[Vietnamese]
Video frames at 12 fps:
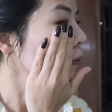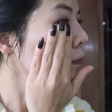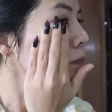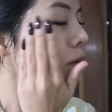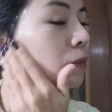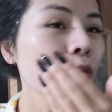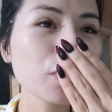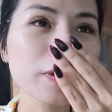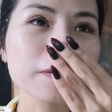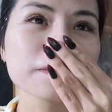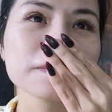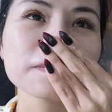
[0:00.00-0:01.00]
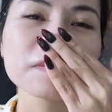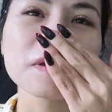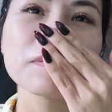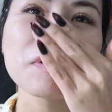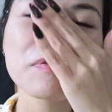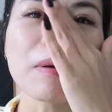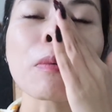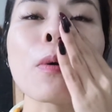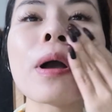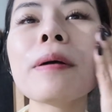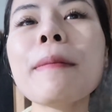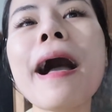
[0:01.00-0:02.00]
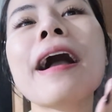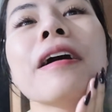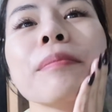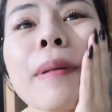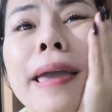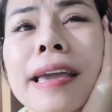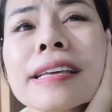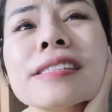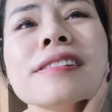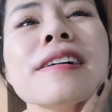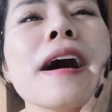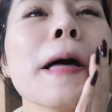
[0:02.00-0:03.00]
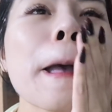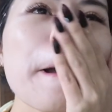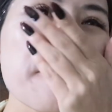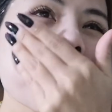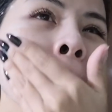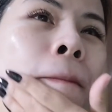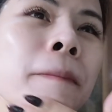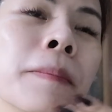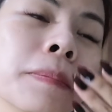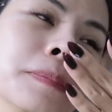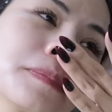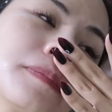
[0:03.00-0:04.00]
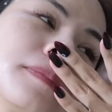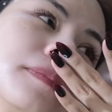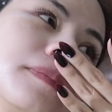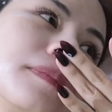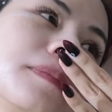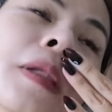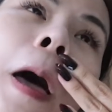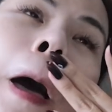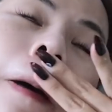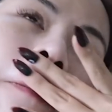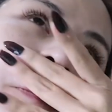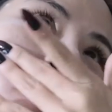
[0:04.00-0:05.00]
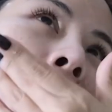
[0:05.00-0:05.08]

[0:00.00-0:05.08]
giống cái mùi mỹ phẩm của các bà các mẹ ngày xưa ấy. Thơm.